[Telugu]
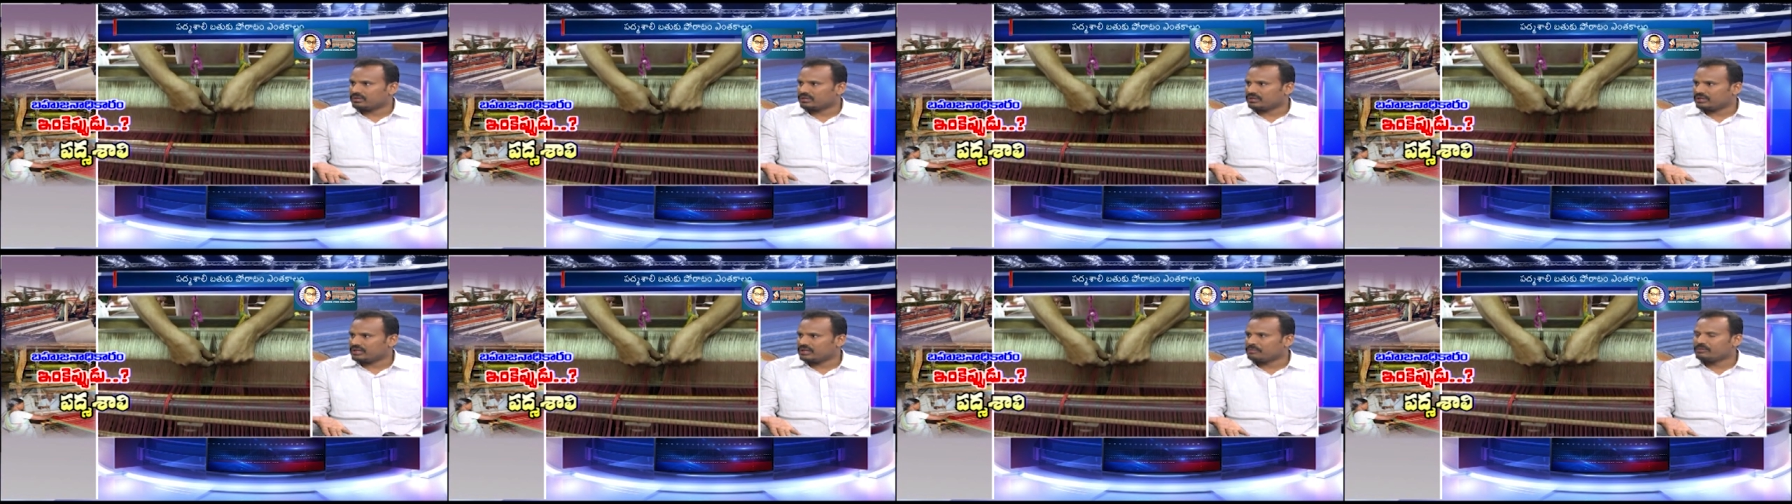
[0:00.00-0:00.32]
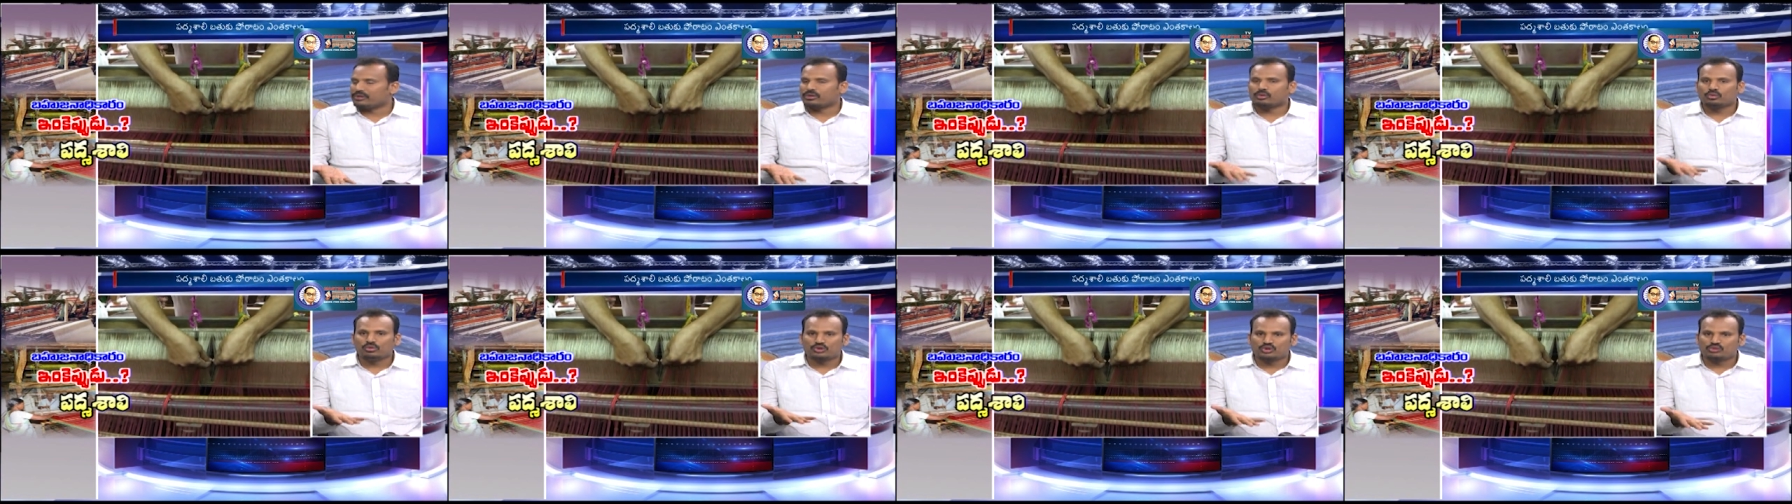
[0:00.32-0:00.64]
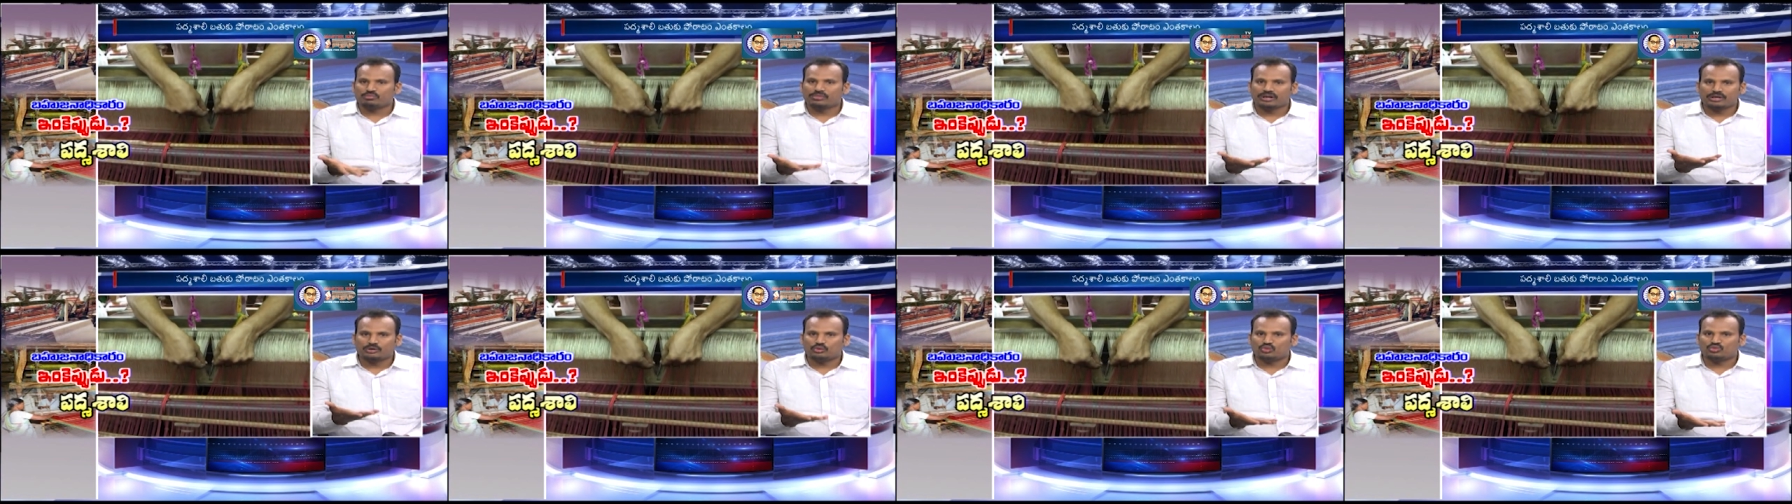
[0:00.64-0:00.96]
లేబర్ రూల్స్ని
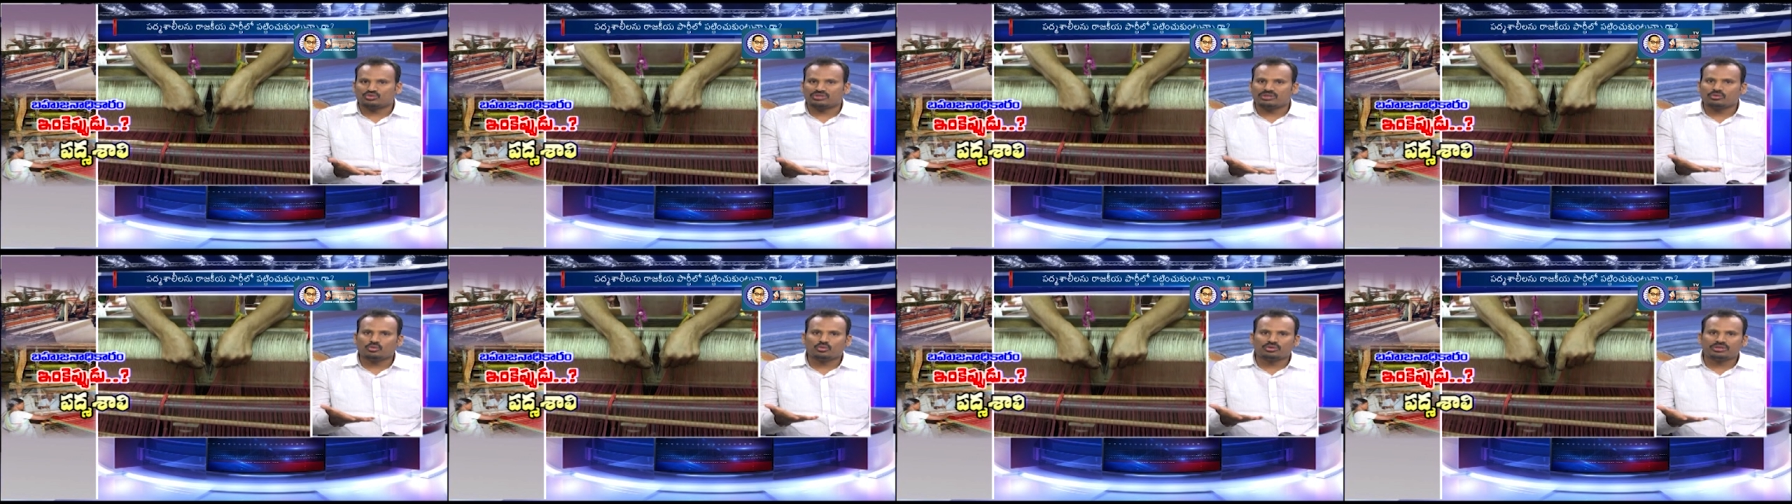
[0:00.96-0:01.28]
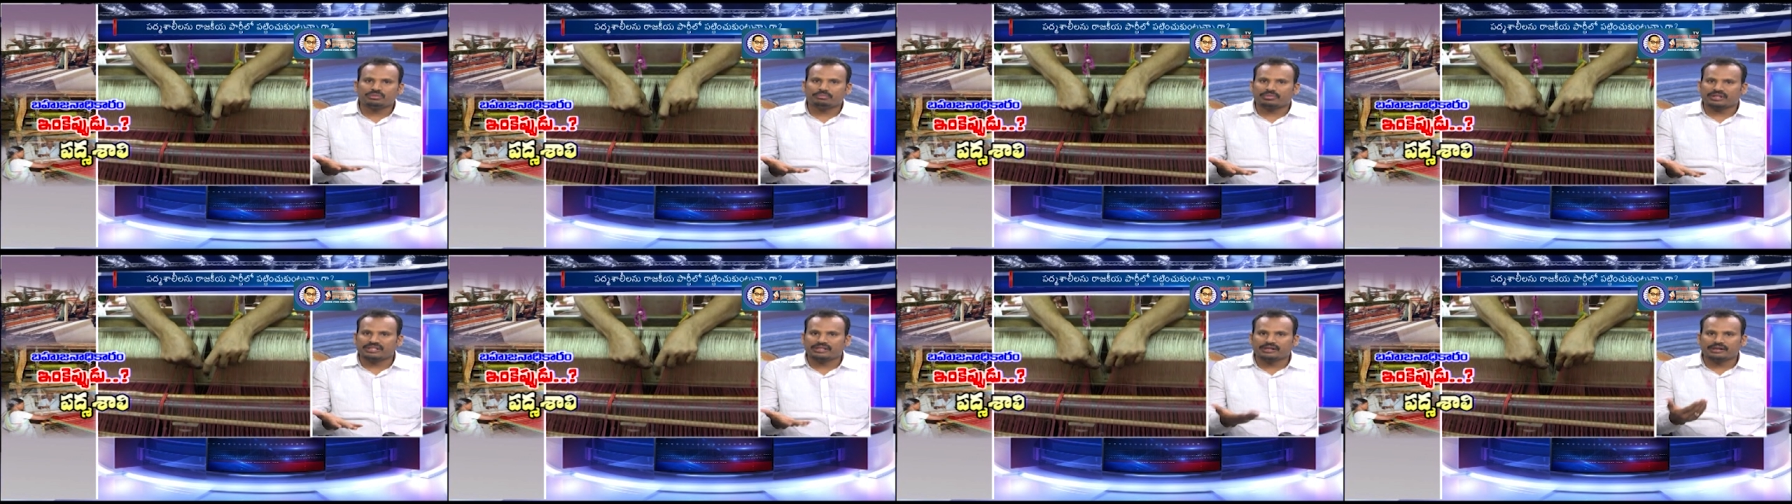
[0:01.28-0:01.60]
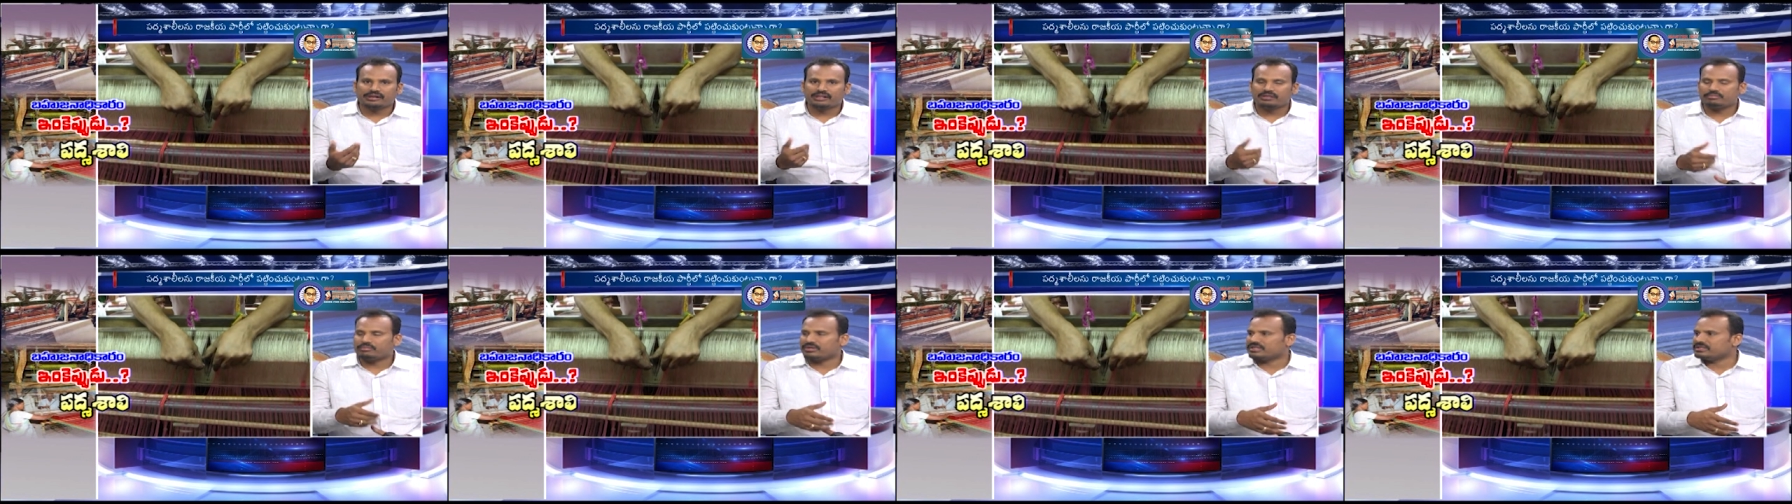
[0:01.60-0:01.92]
బట్టి చూస్తే ఓన్లీ పది
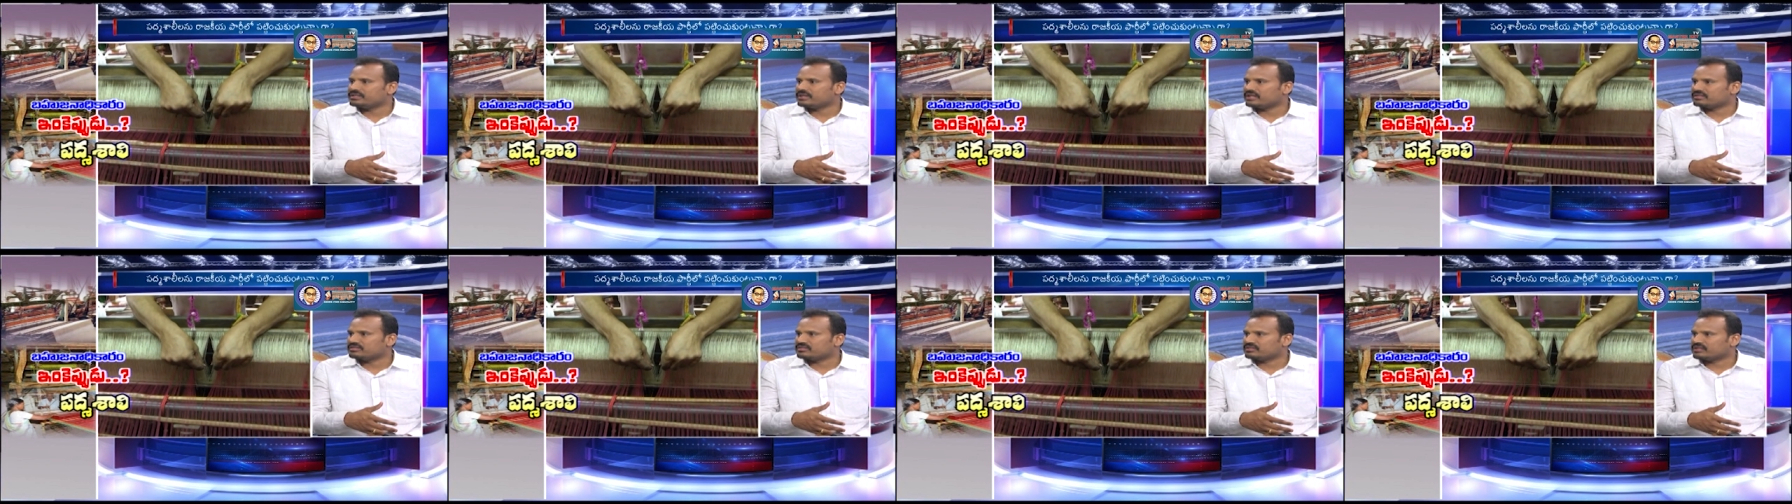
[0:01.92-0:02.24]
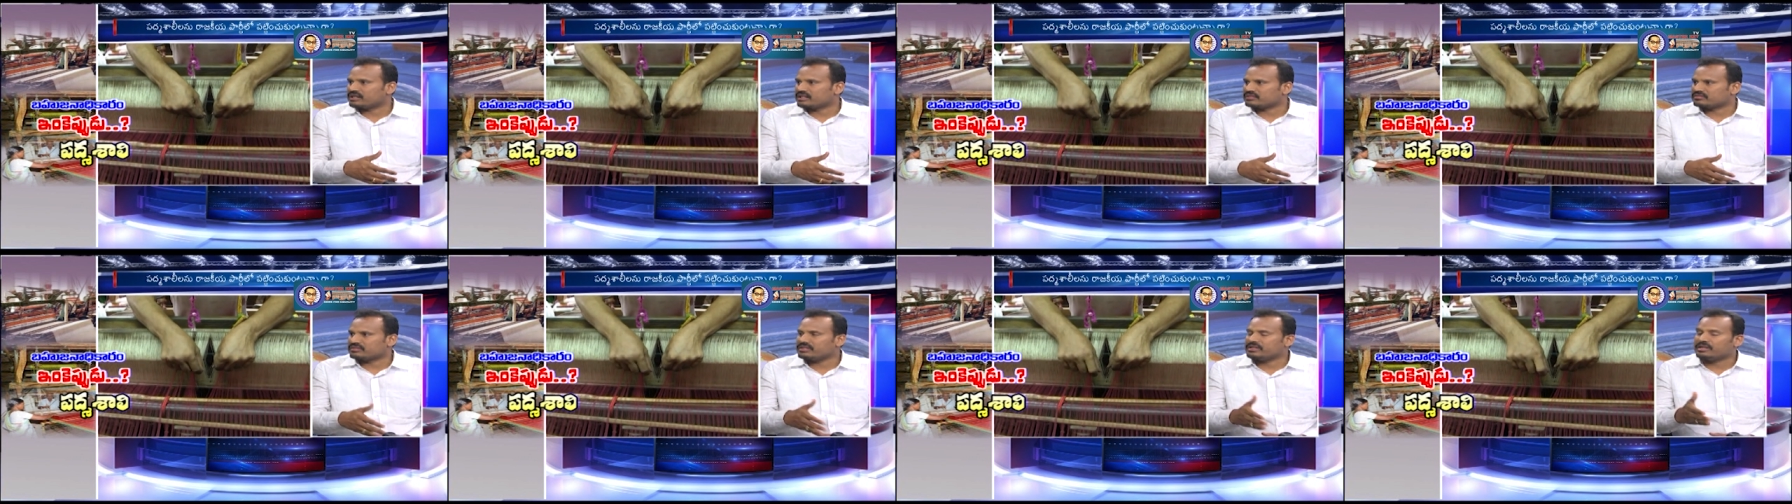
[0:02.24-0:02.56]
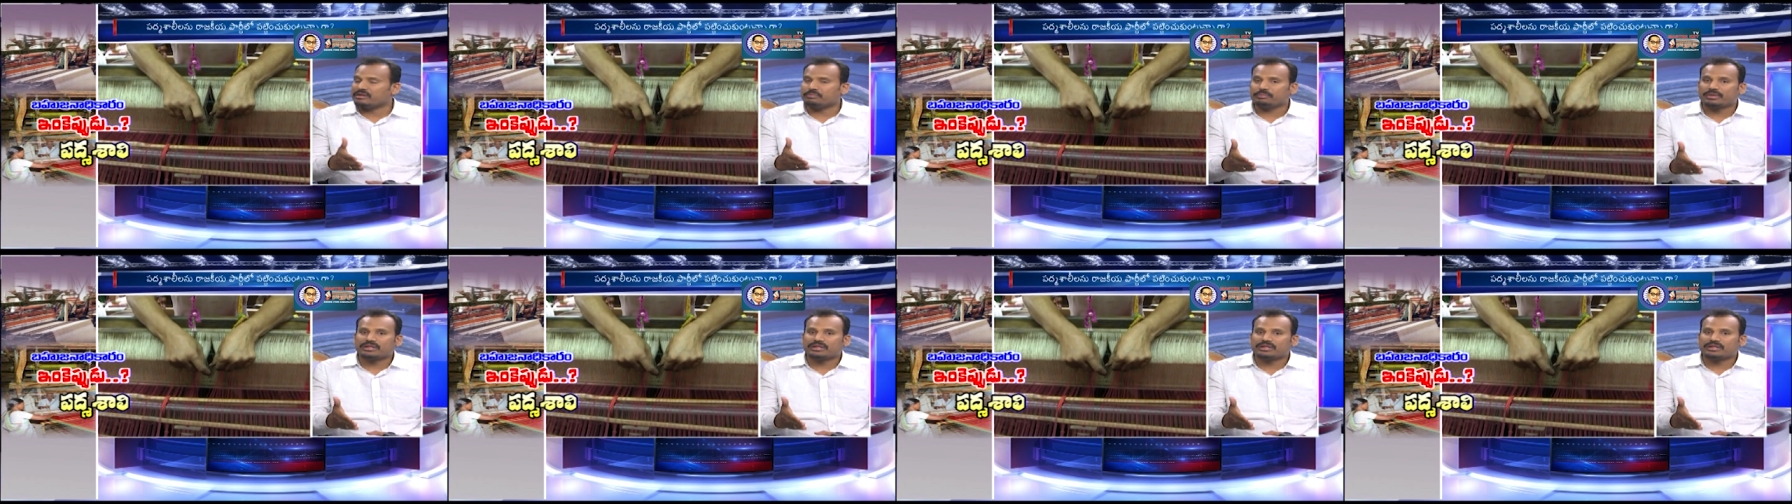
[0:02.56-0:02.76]
గంటలు పనిచేయాల్సింది కాస్త ఇక్కడ